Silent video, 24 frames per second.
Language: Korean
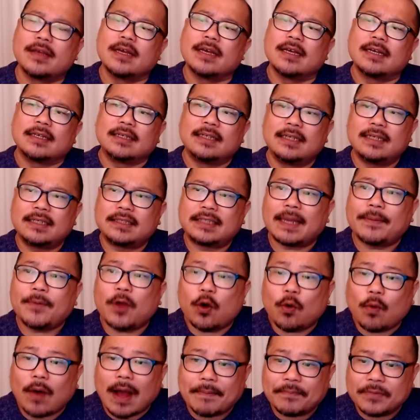
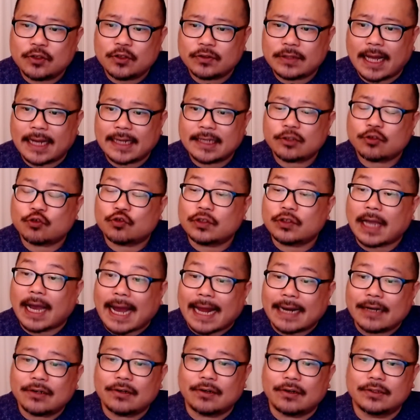이재명과 민주당이
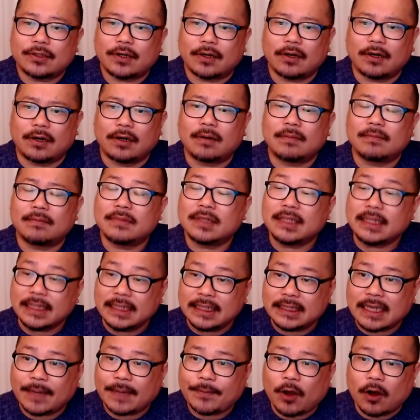주장하는 것처럼
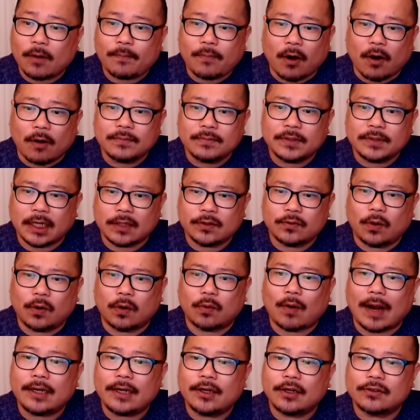이재명 범죄 의혹
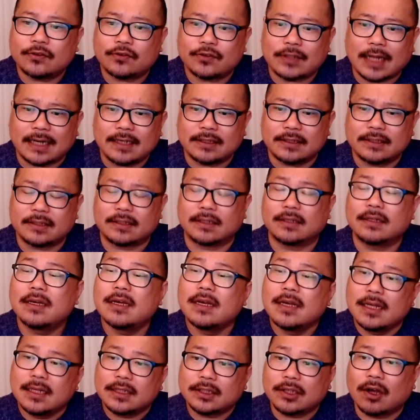관련 수사는
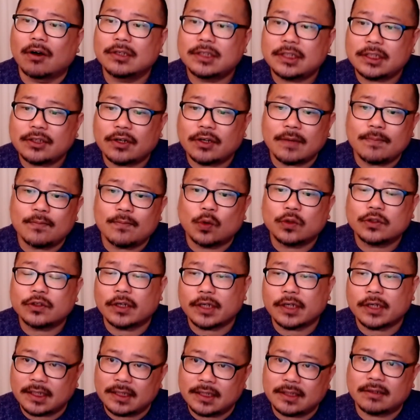정치적인
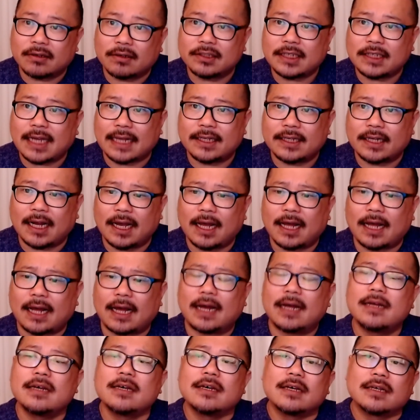목적이 있는 것이 아니라
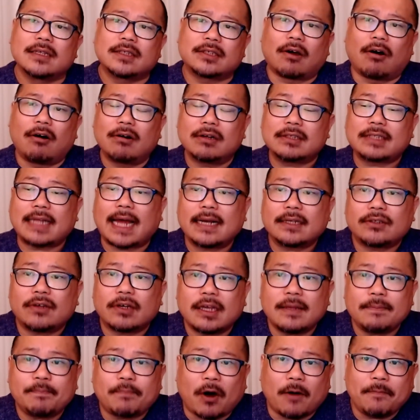
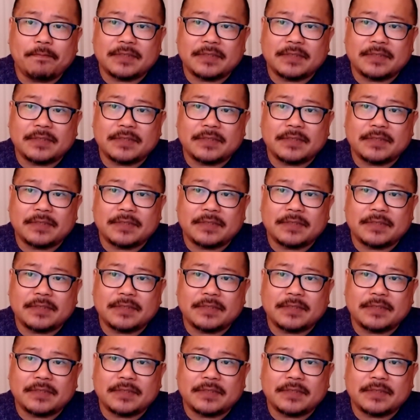정상적인 법